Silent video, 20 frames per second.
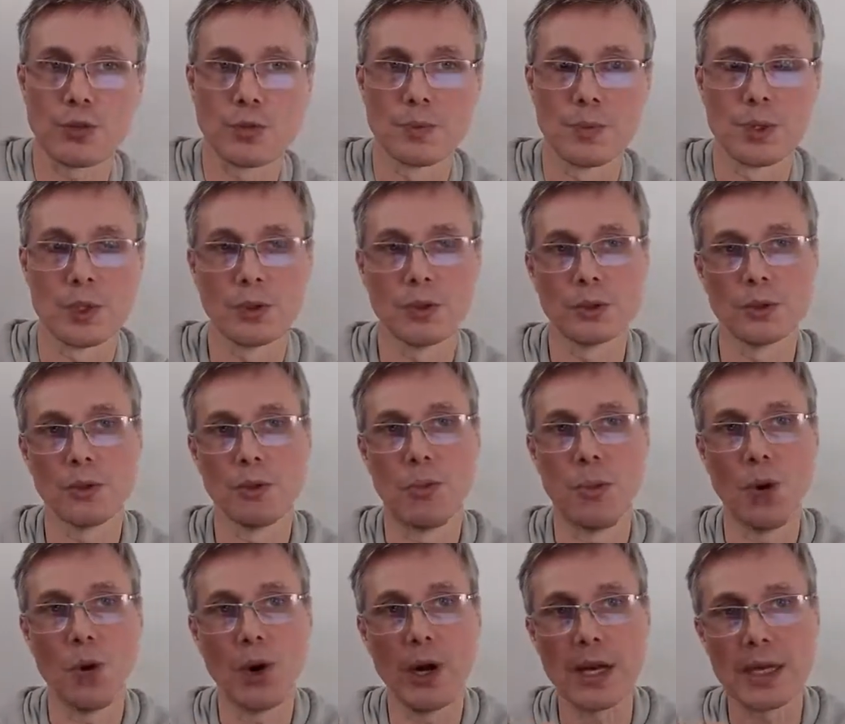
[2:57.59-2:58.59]
Берет
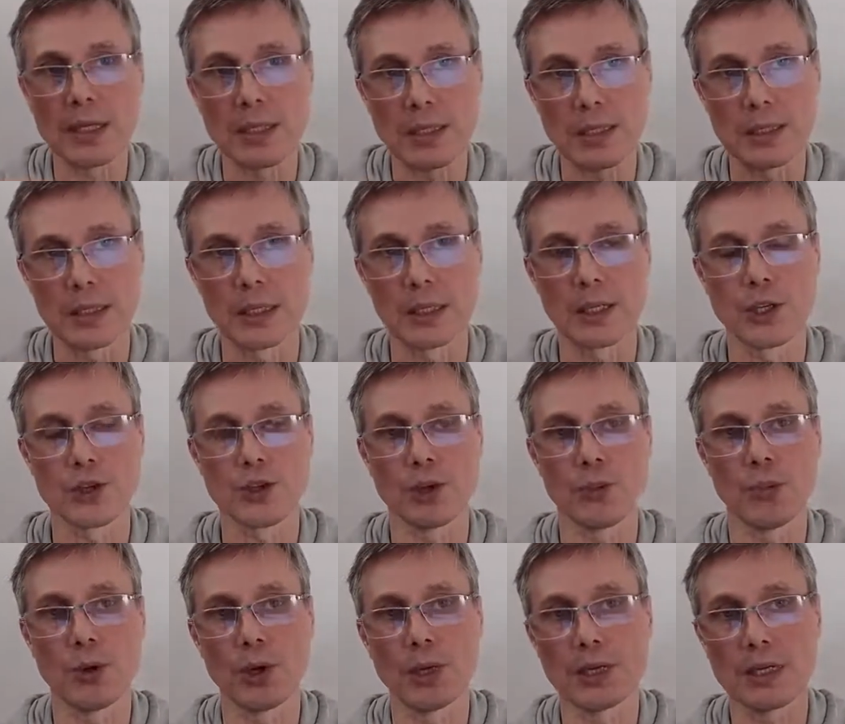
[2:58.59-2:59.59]
более злых, еще
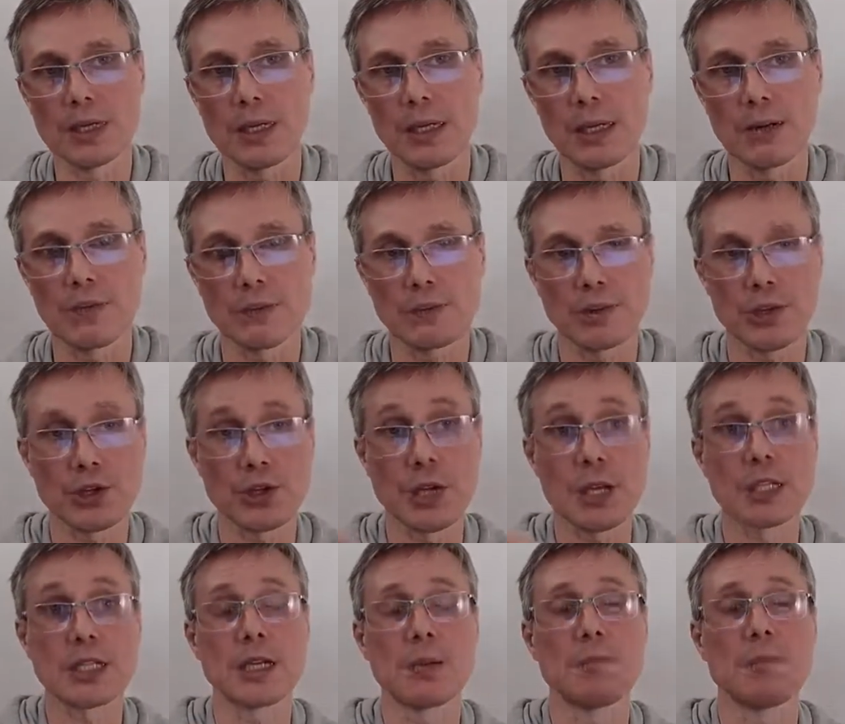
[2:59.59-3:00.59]
более сильных,
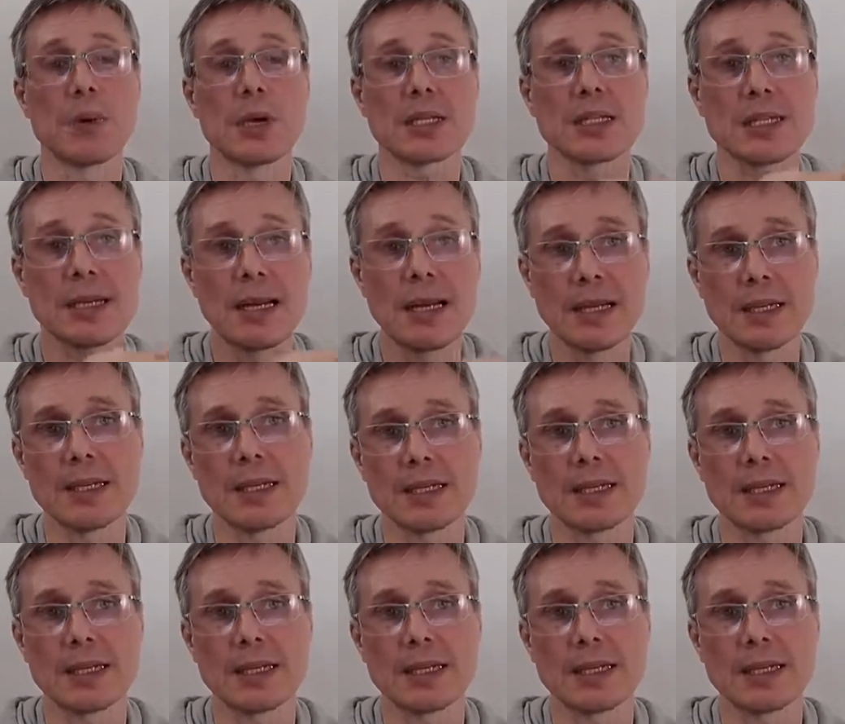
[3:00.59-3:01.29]
возвращается. И последнее